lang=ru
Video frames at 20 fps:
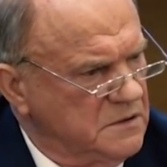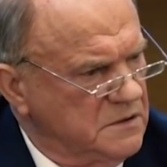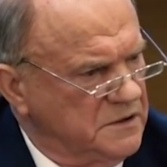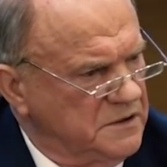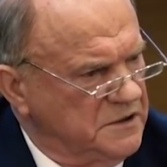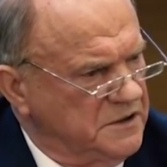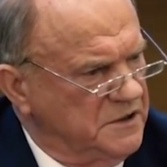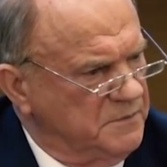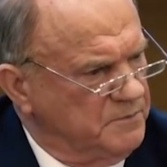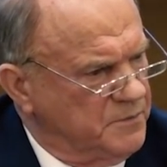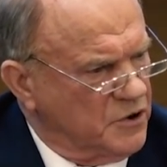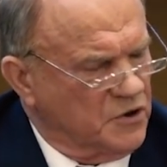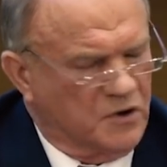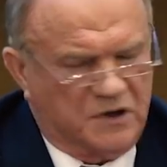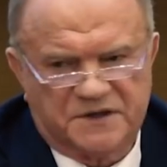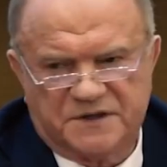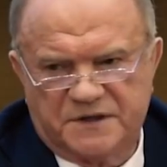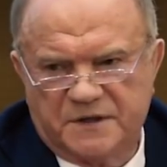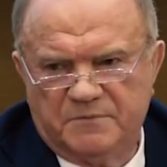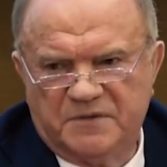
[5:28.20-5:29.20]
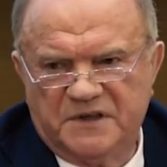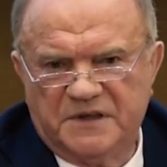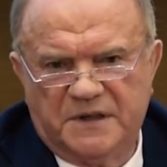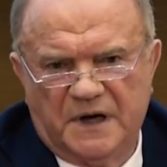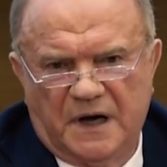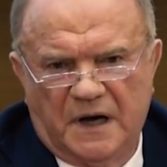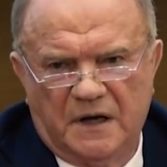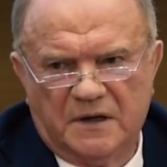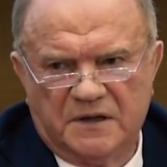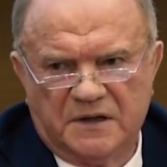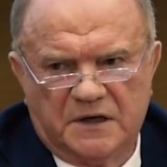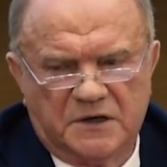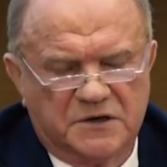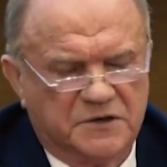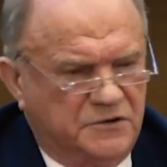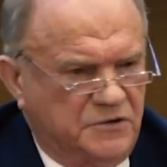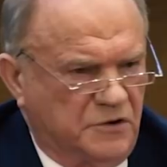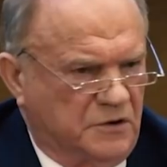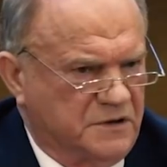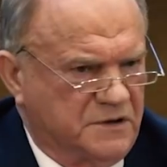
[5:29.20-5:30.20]
не просто беда, нас
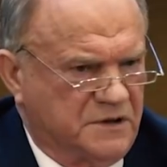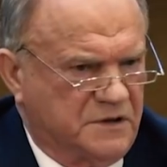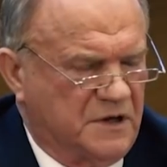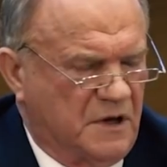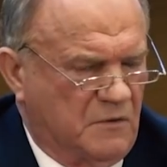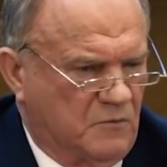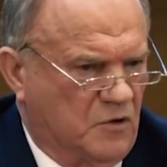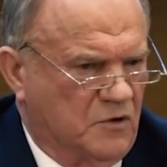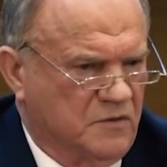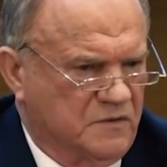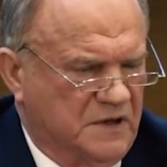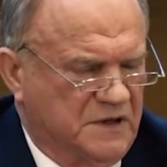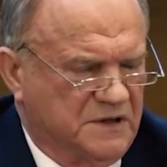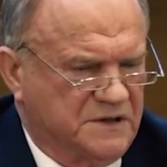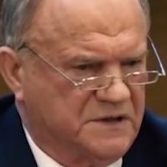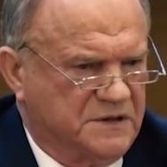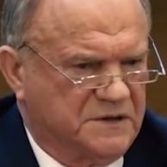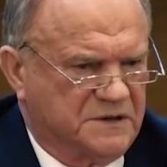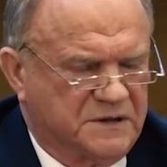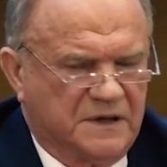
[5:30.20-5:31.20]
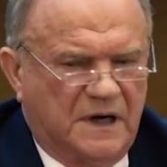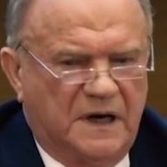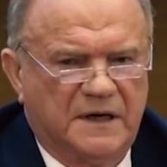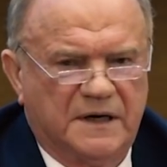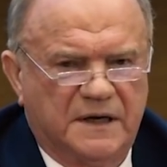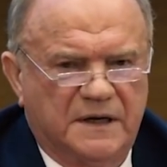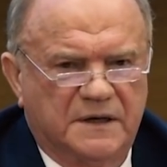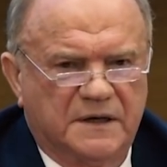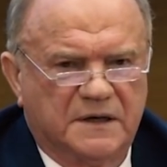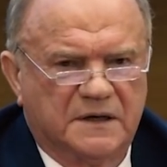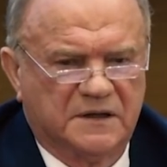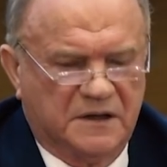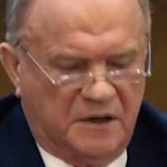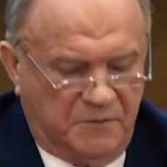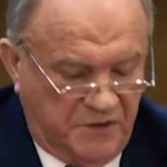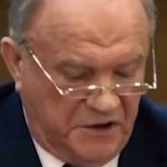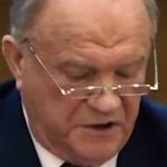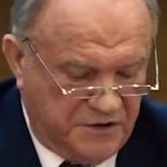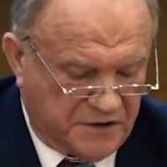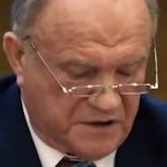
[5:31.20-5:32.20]
ждет, на мой взгляд, социально
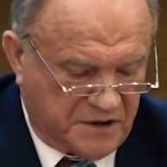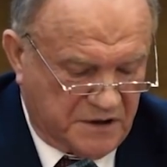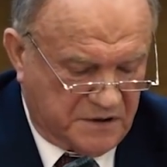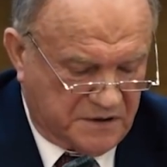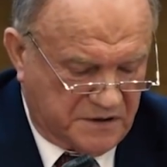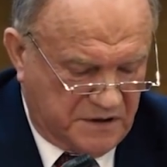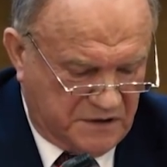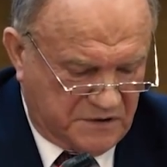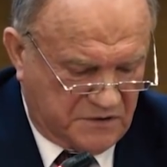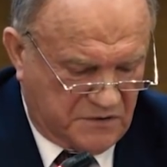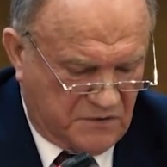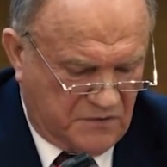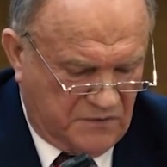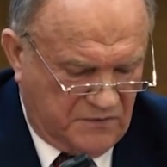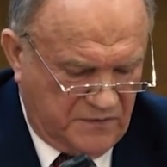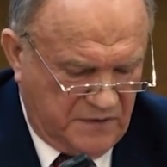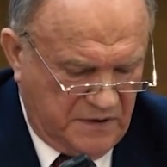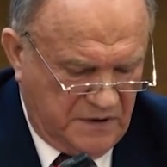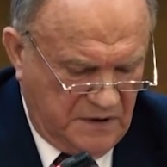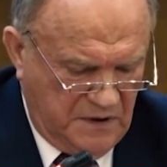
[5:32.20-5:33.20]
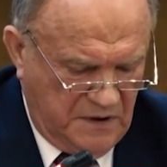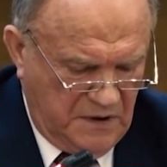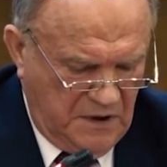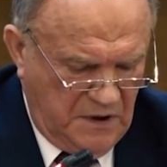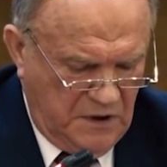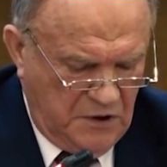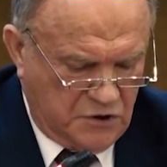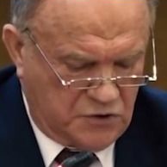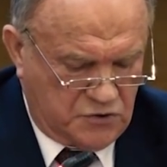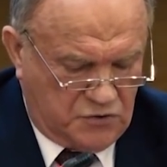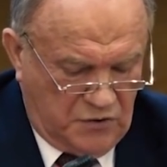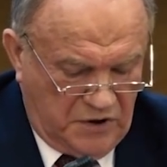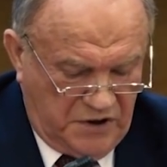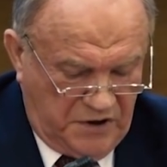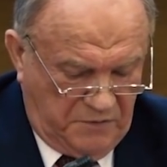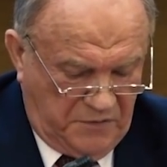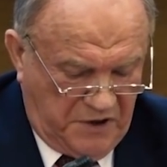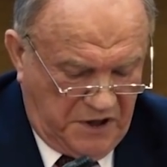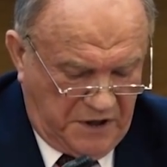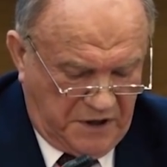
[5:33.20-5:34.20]
экономической катастрофа. Что
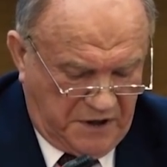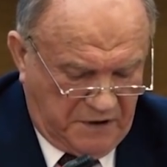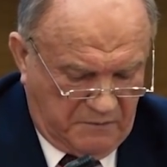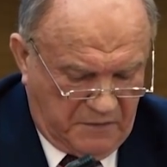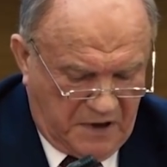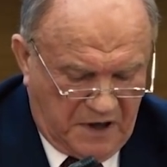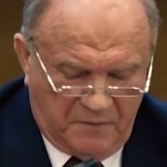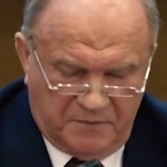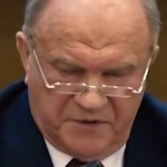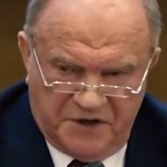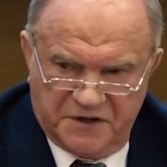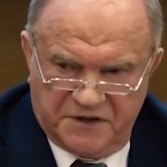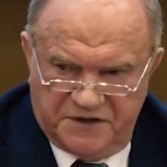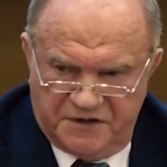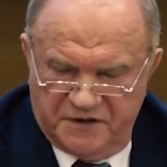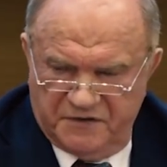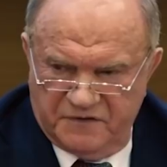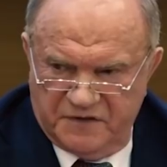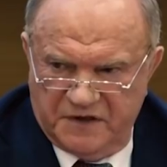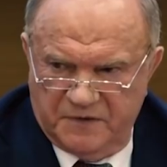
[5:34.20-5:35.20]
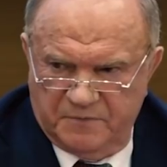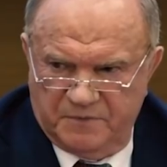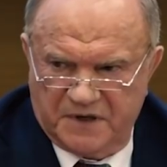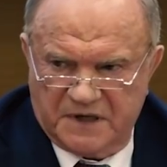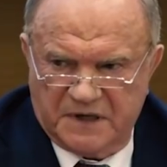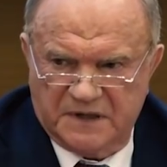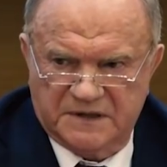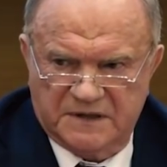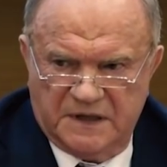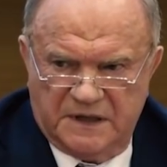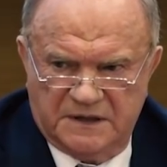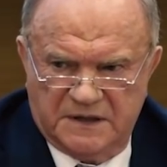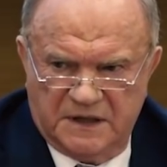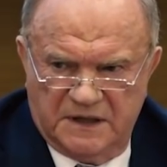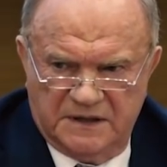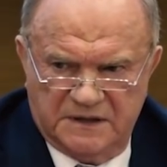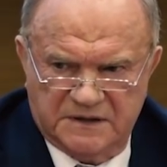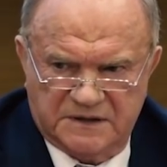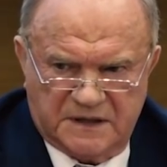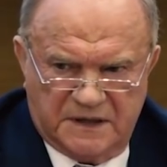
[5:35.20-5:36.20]
имеем объективные
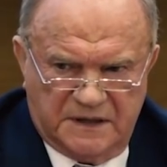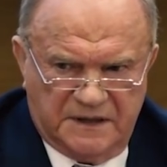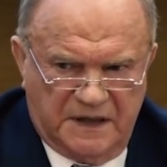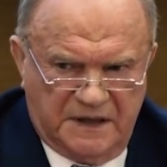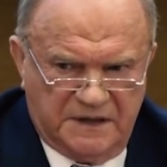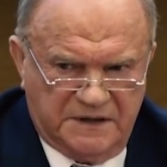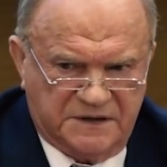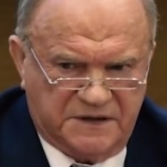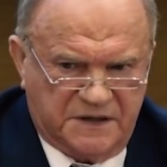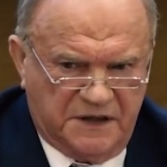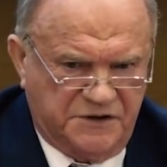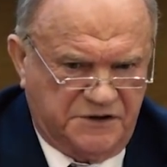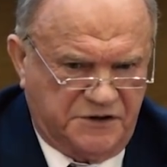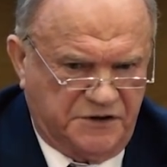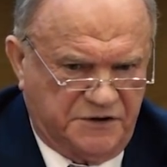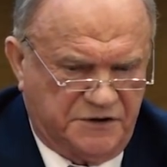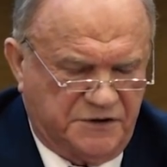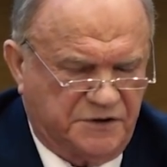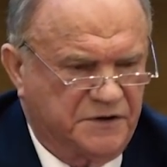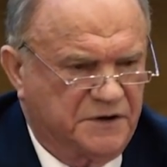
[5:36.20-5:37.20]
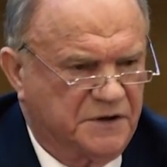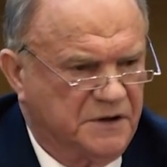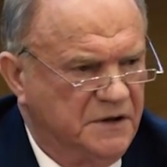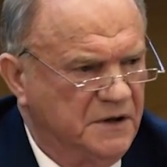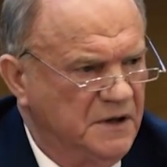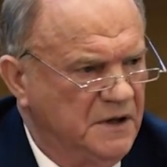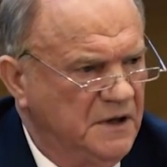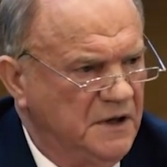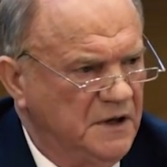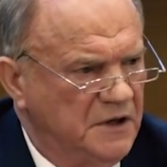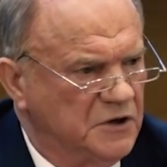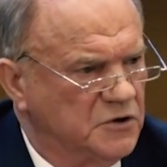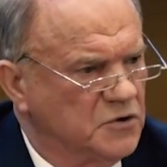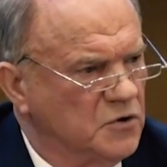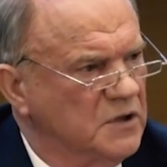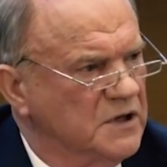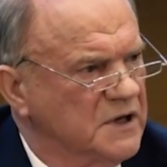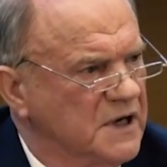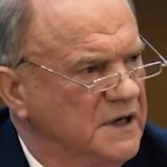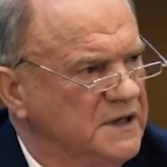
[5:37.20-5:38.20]
показатели, исходя из статистики? И
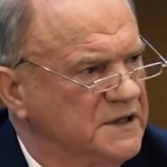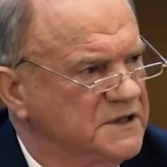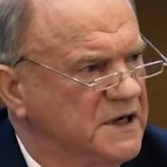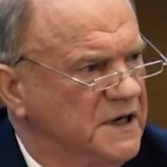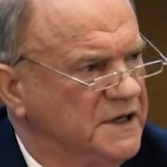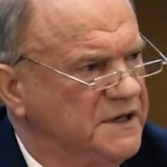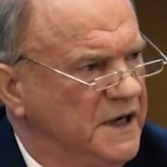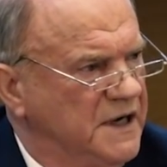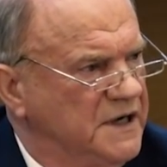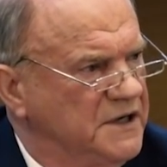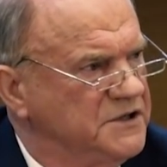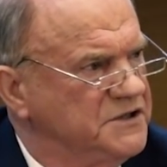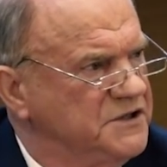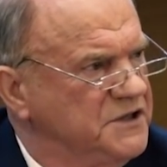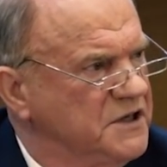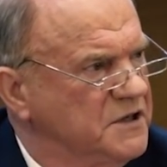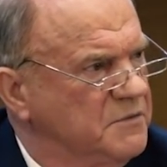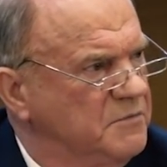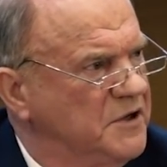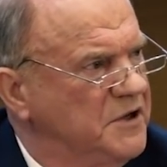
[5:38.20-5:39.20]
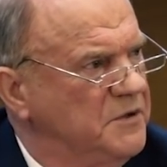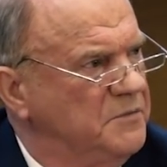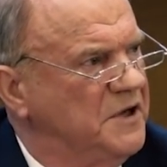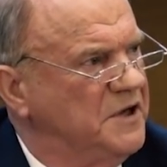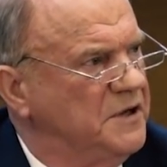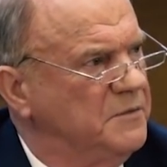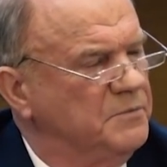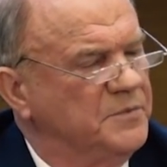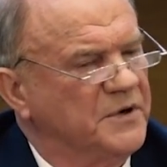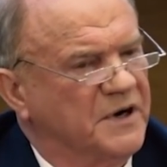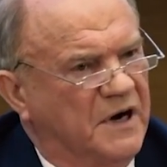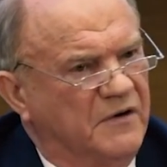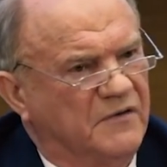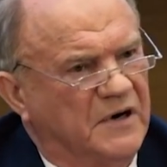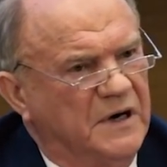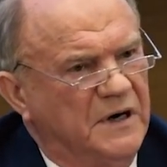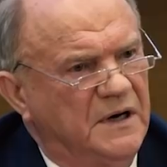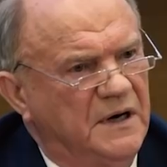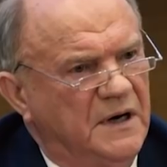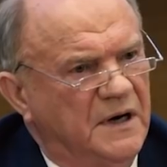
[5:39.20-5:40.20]
только исходя из них мы имеем
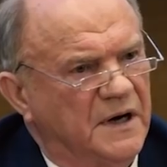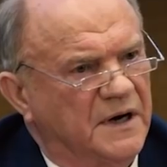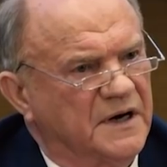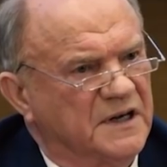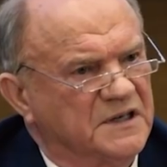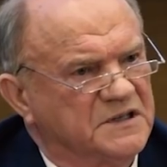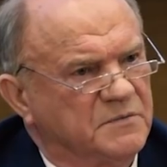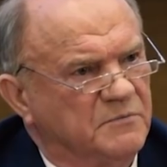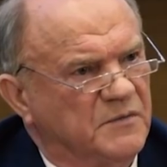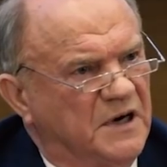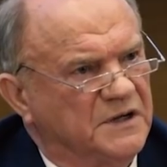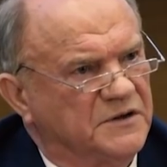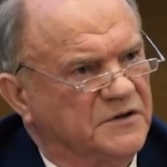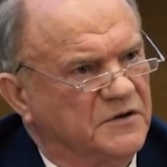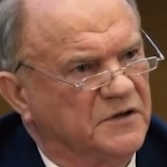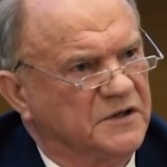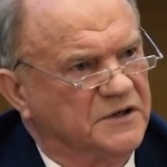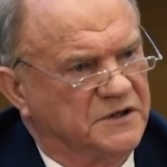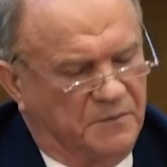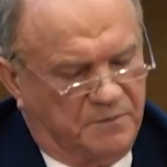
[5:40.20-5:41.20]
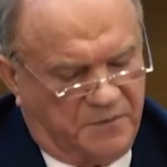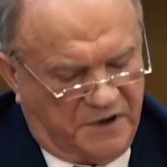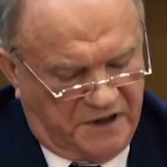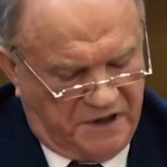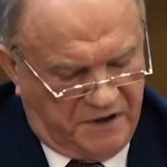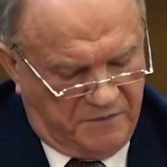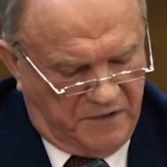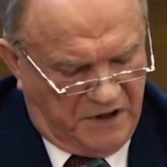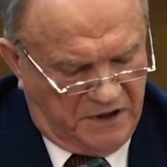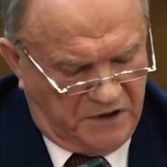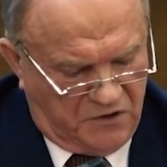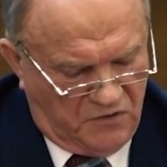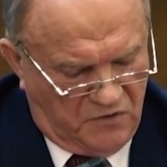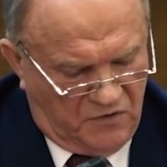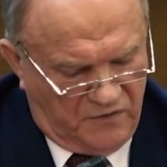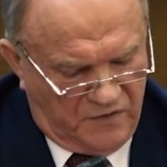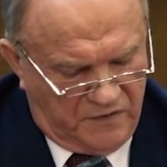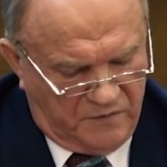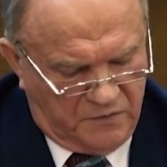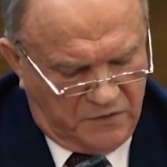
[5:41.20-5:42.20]
право рассматривать и принимать
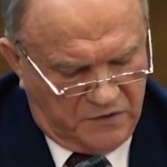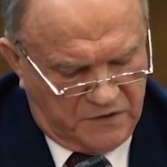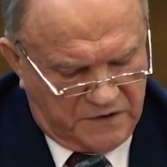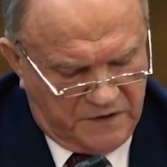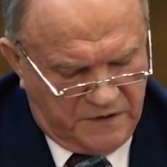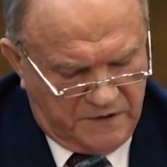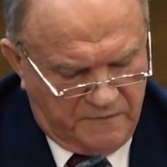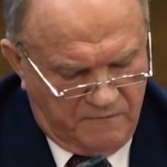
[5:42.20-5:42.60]
новый бюджет.